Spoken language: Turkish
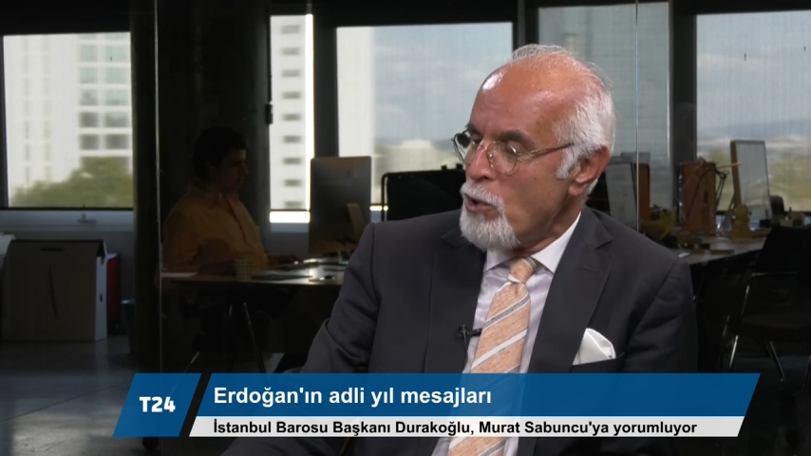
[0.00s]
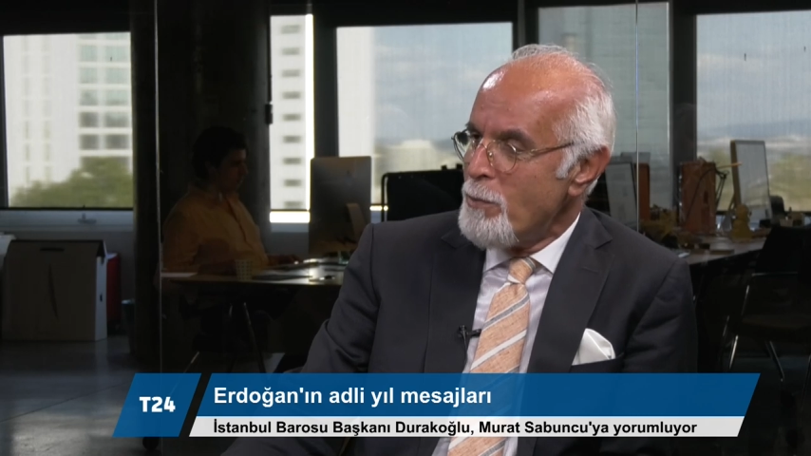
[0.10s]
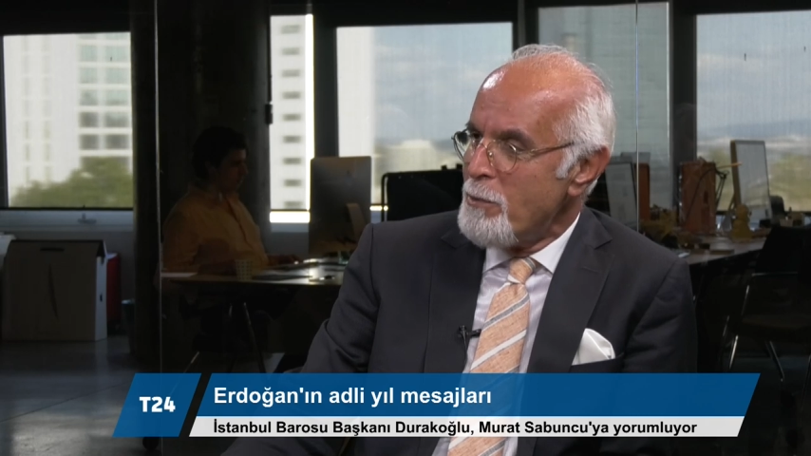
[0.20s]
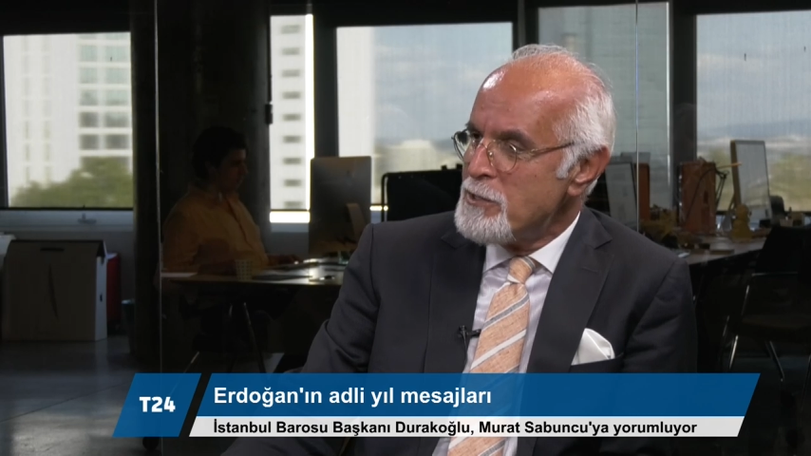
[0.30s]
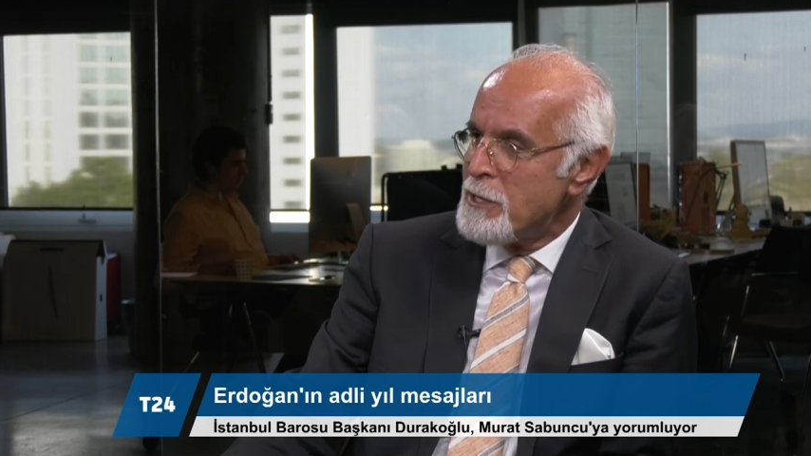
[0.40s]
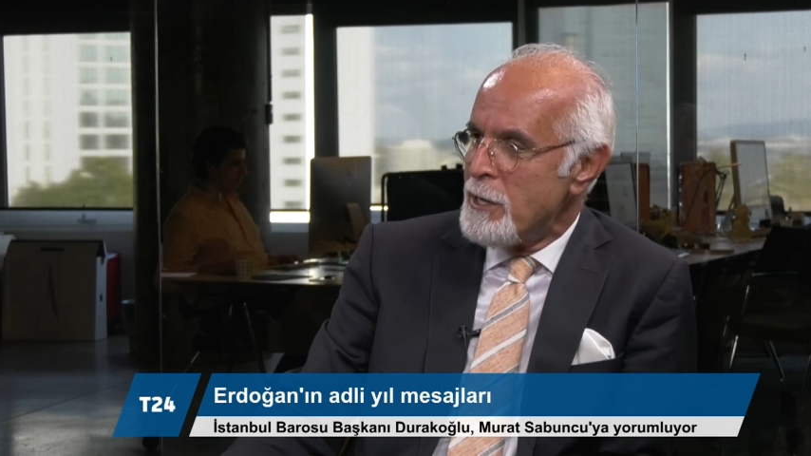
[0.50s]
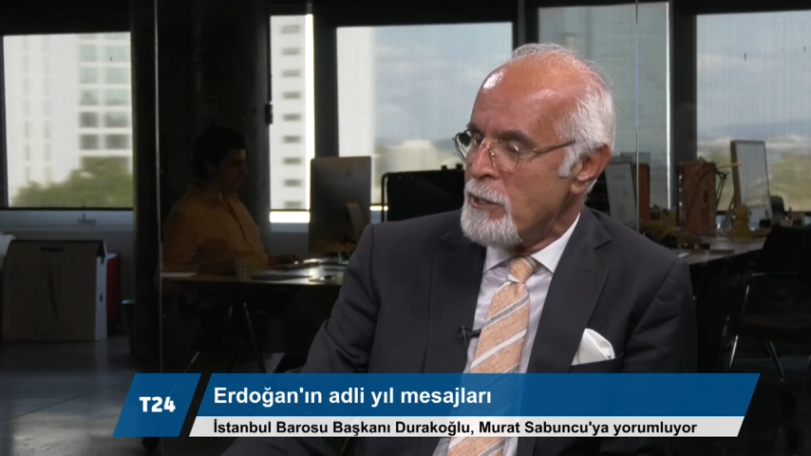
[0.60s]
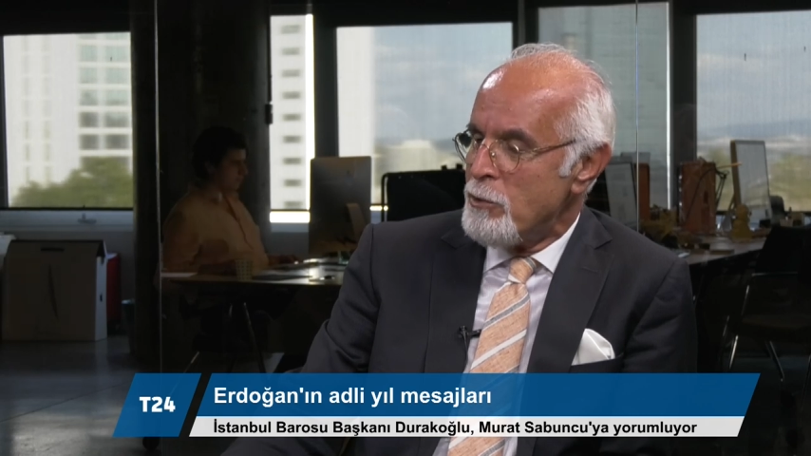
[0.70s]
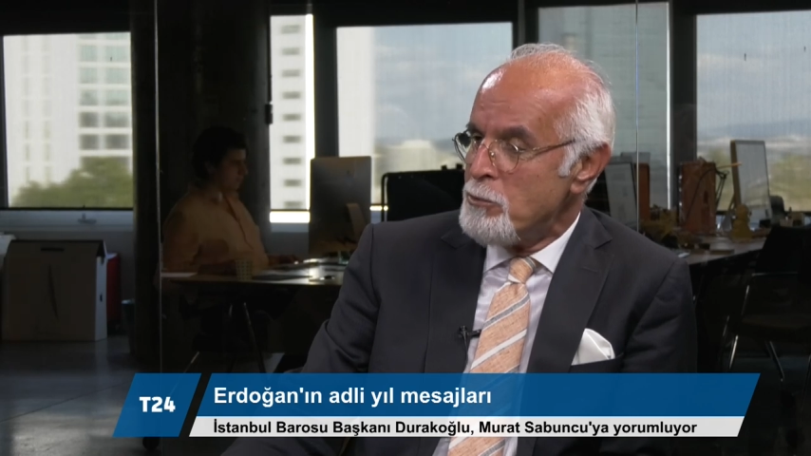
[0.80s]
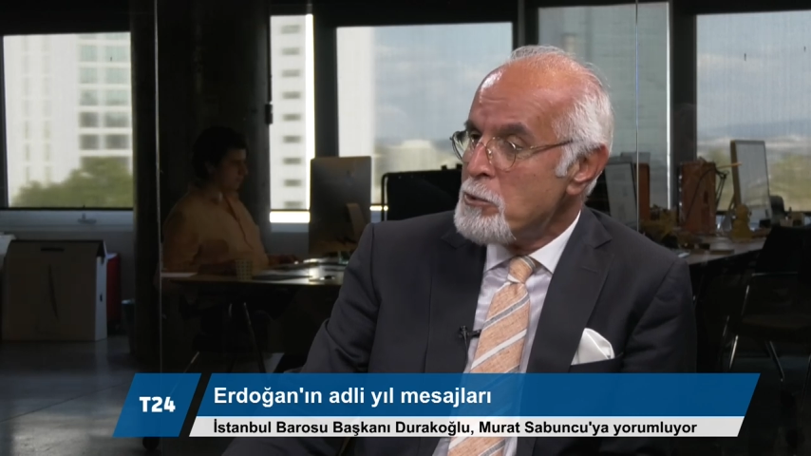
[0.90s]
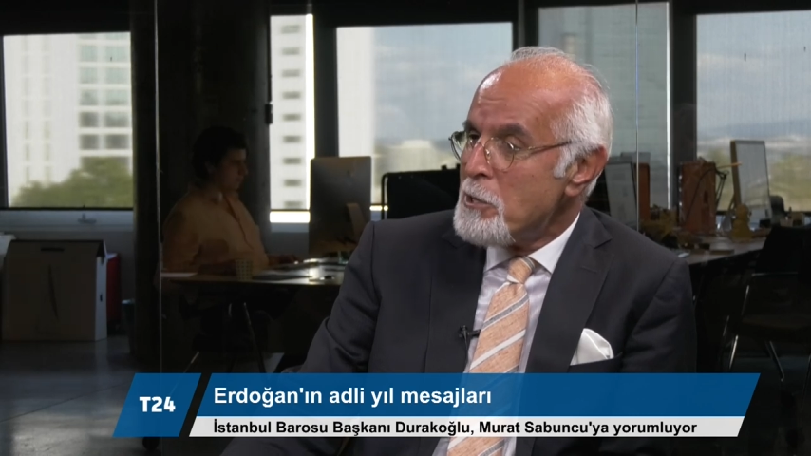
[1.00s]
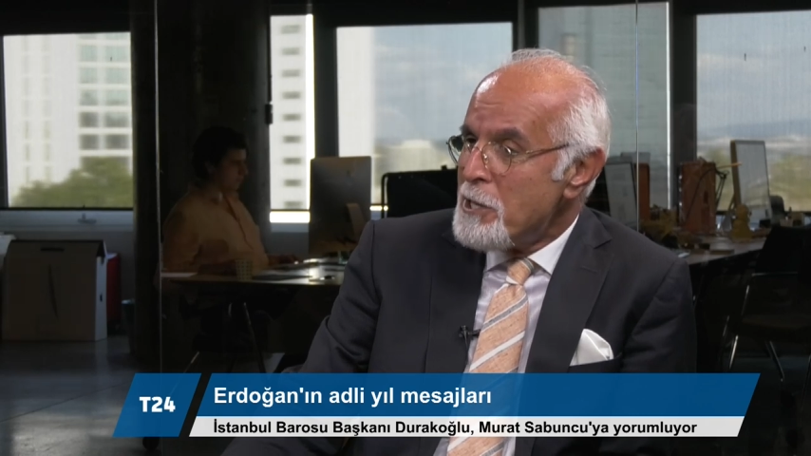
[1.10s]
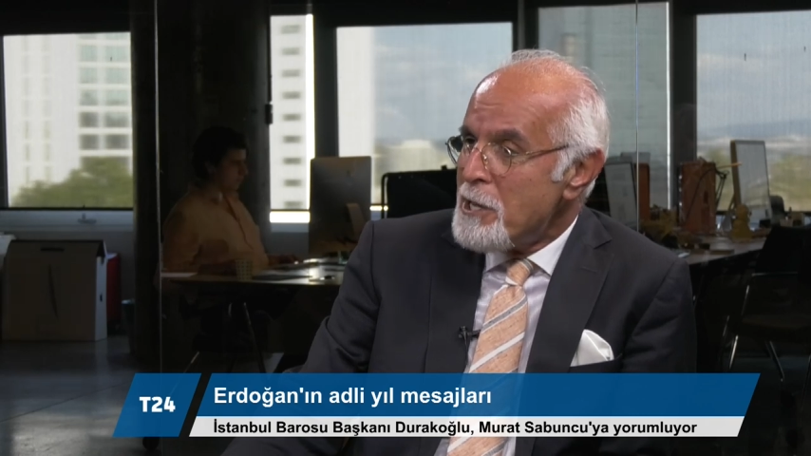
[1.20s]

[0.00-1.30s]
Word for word: görmemiz gerekiyor. Türkiye'de